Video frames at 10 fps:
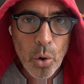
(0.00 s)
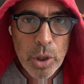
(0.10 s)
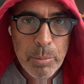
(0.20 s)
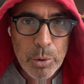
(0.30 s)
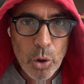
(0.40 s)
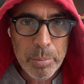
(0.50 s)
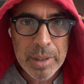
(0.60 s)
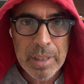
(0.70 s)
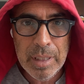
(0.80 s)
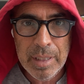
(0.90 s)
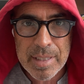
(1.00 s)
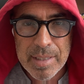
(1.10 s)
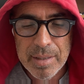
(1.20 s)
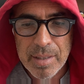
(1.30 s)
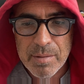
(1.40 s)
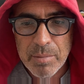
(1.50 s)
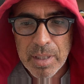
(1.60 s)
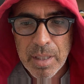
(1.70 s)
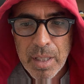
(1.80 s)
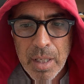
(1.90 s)
i propri
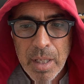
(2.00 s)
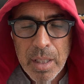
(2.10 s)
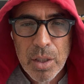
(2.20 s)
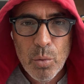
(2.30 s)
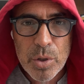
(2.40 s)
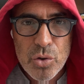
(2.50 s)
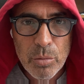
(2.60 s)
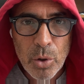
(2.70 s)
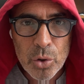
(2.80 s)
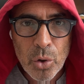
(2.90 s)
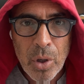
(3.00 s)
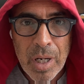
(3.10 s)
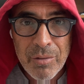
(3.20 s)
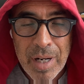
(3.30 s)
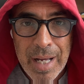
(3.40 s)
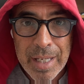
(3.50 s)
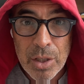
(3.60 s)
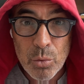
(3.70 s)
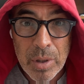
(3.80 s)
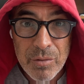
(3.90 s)
inestetismi. In questo modo
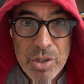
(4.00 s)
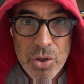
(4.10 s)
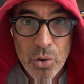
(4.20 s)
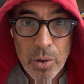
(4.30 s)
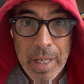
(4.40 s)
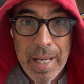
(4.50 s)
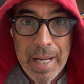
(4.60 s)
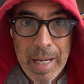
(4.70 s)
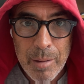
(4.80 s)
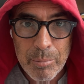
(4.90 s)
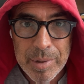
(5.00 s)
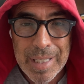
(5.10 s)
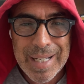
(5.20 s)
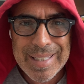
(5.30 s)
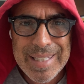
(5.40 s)
avrai una visione ampia,